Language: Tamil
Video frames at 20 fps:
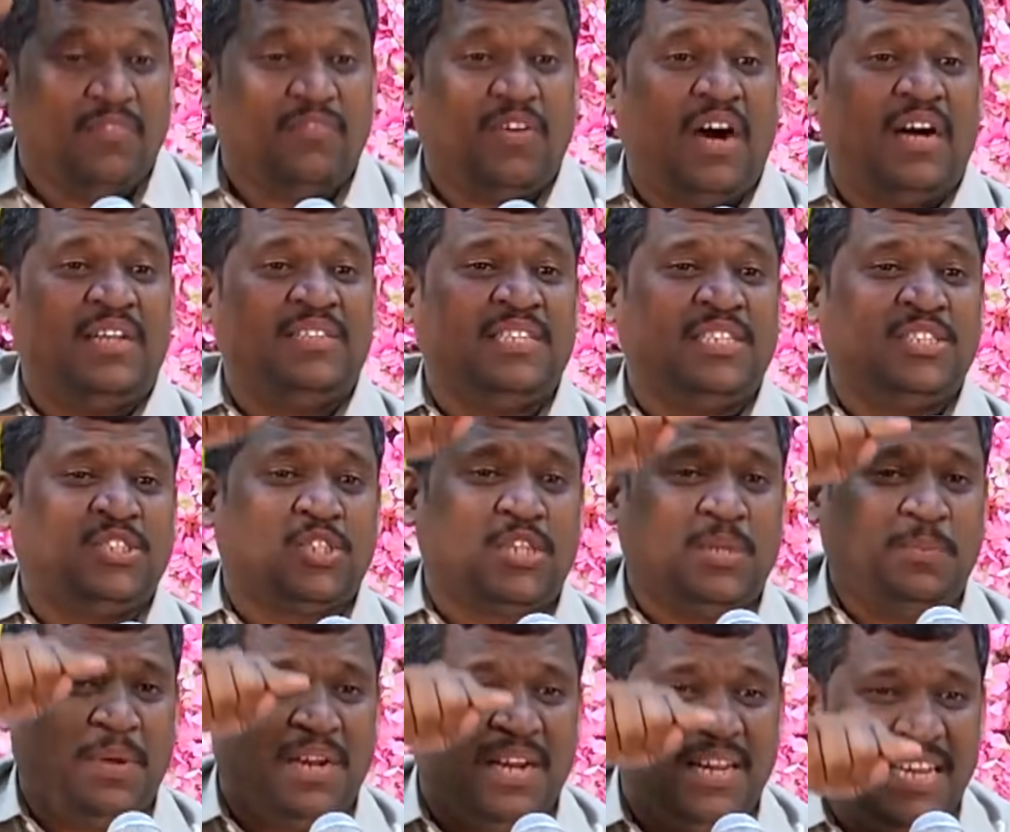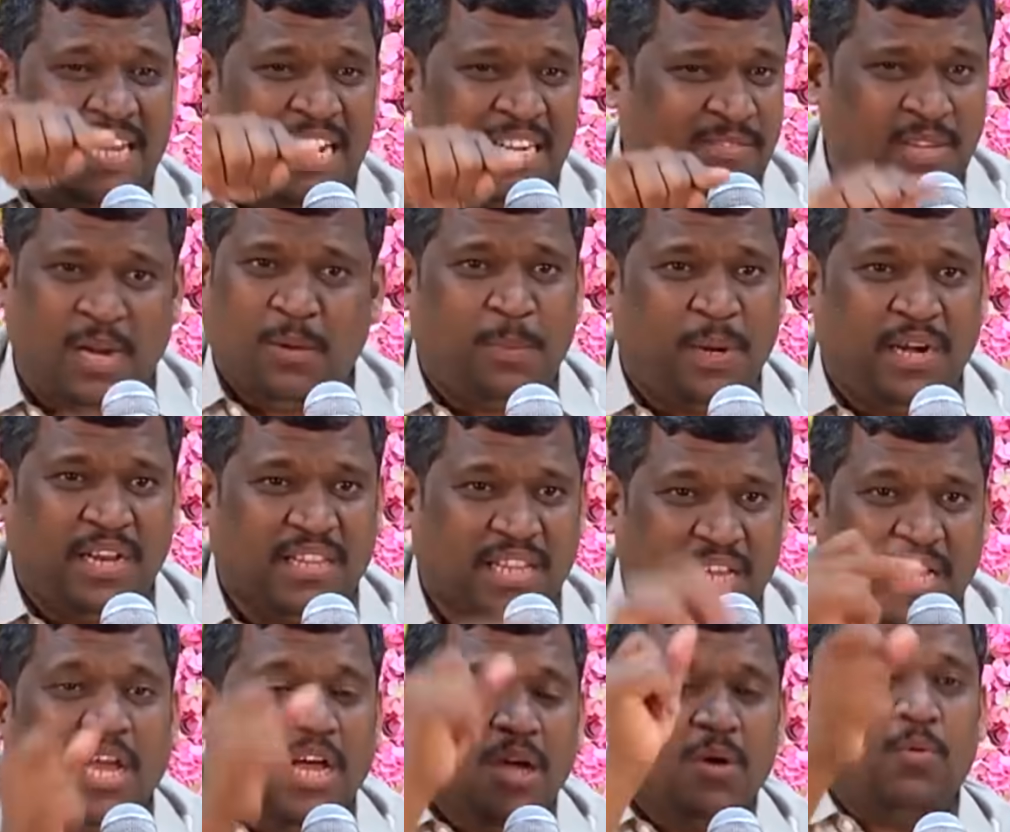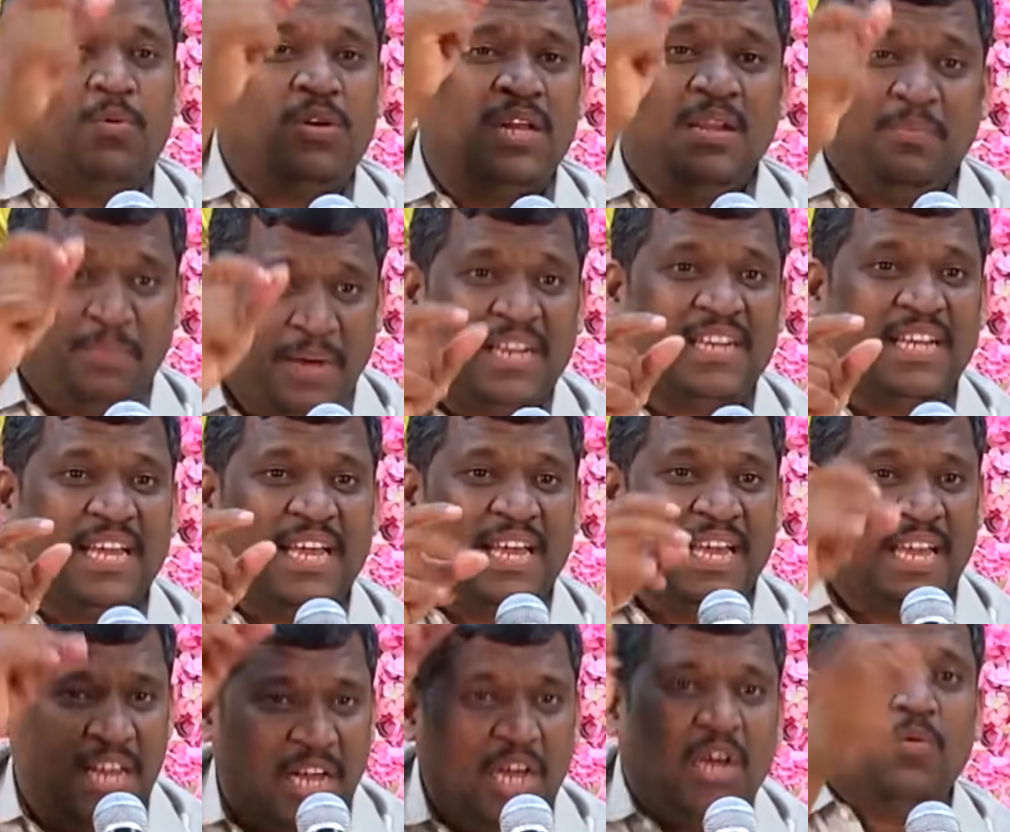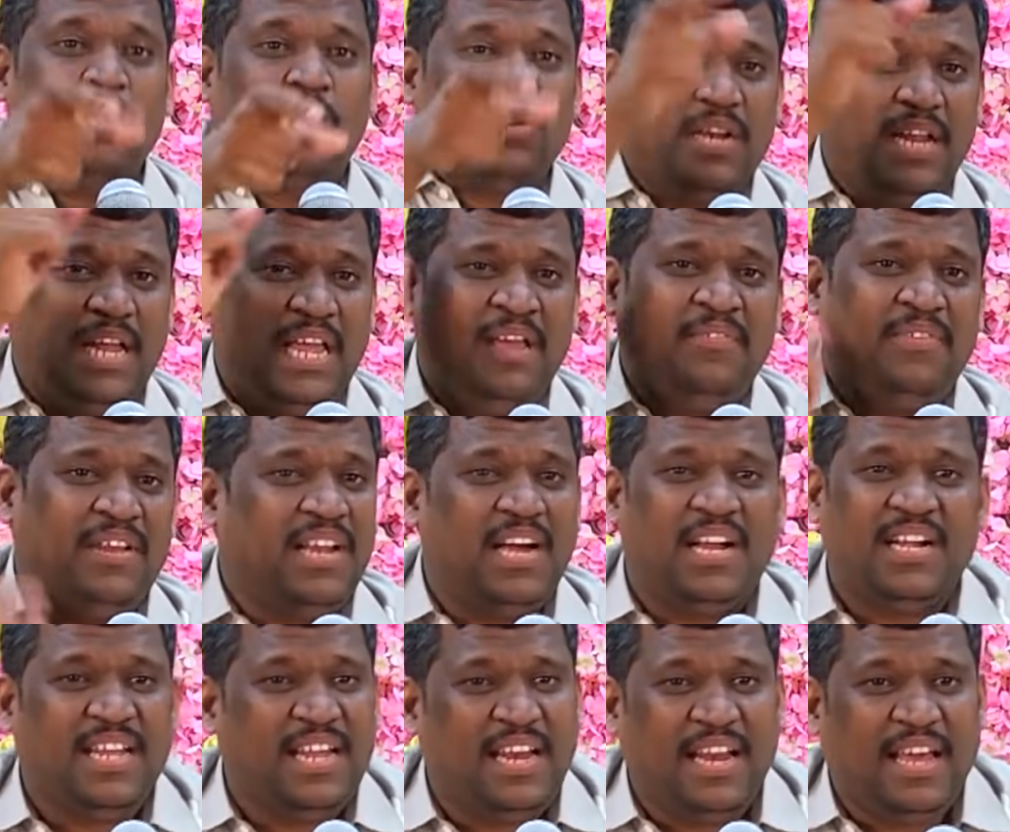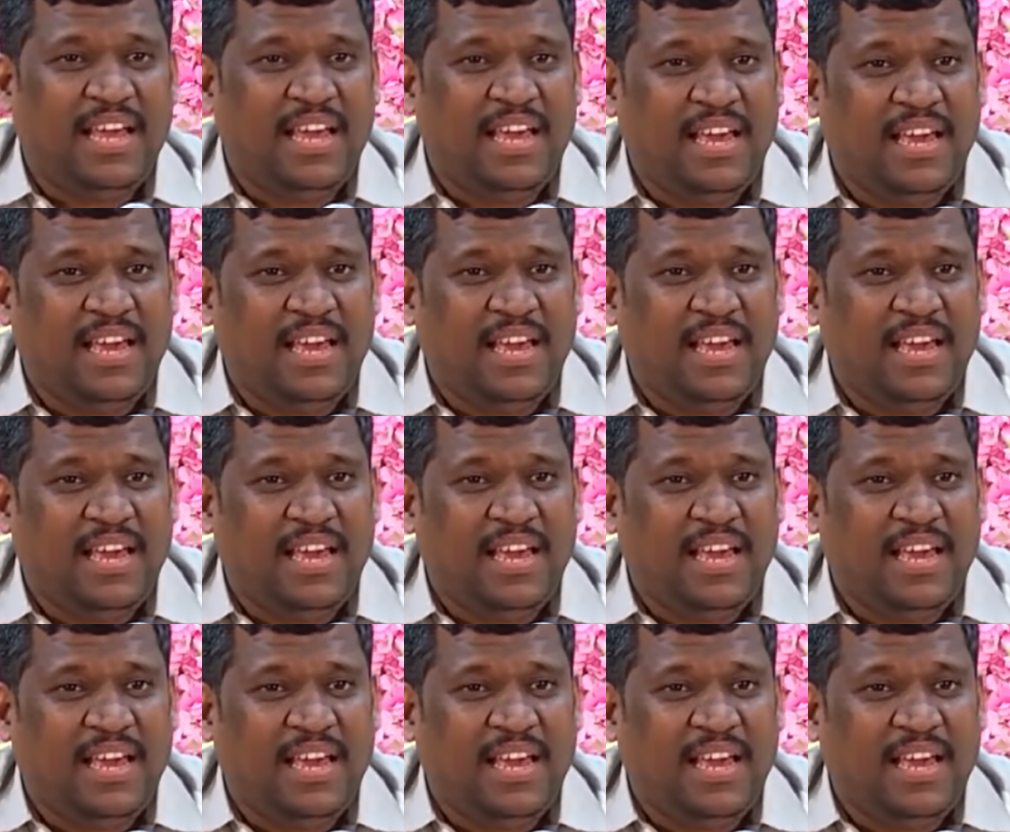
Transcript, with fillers: வாந்தி சுரப்பிகளை ஆக்ட் அவுட் பண்ணுது உடனே பாருங்க ஒரே வினாடியில